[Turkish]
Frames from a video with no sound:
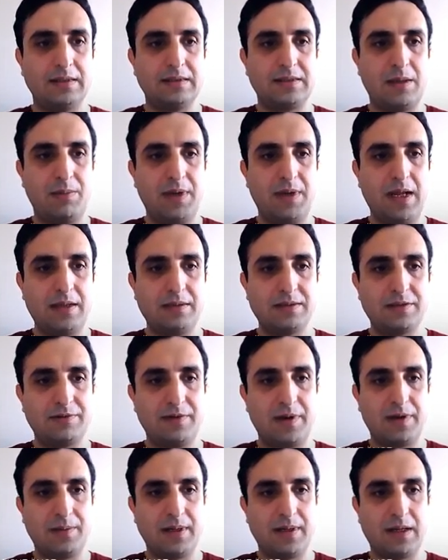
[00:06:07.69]
Seminal
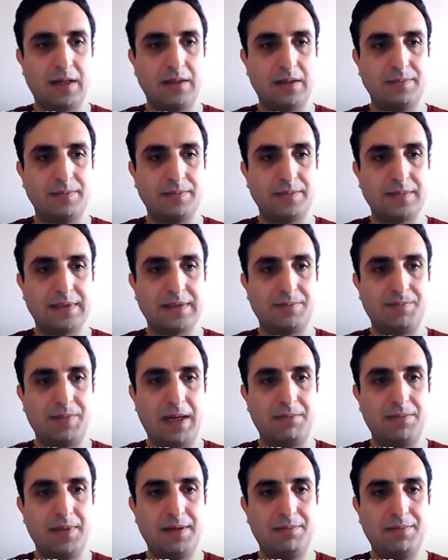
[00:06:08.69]
sıvıya bakalım.
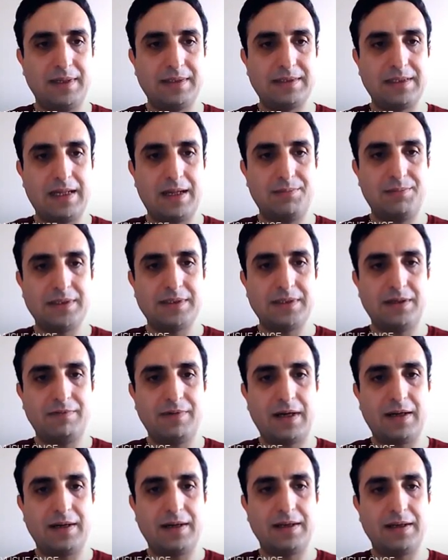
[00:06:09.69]
Spermlerin
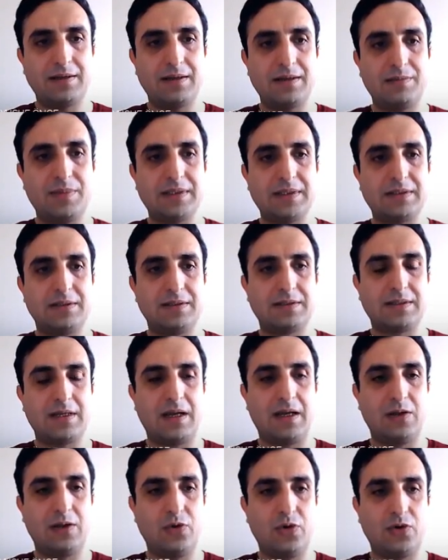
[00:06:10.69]
beslenmesini ve hareket etmesini
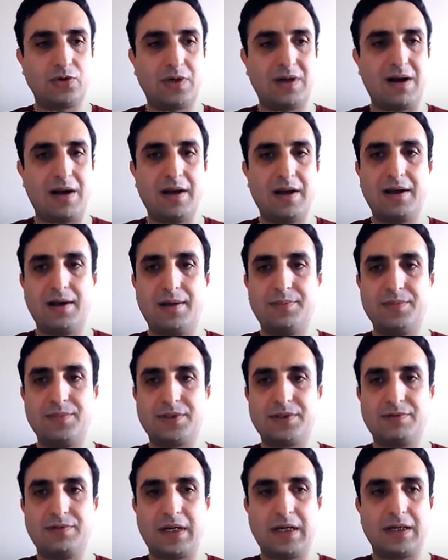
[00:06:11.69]
sağlıyor. Kaygan bir
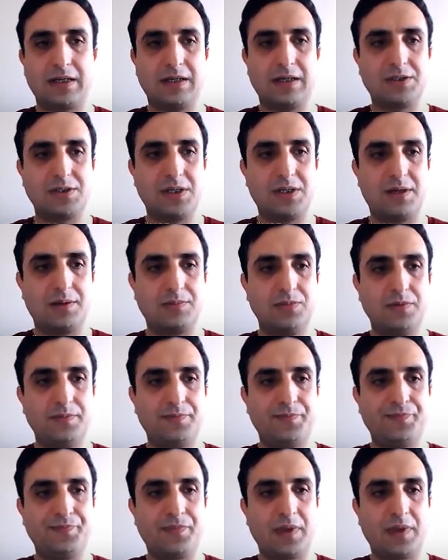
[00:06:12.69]
sıvı arkadaşlar bu.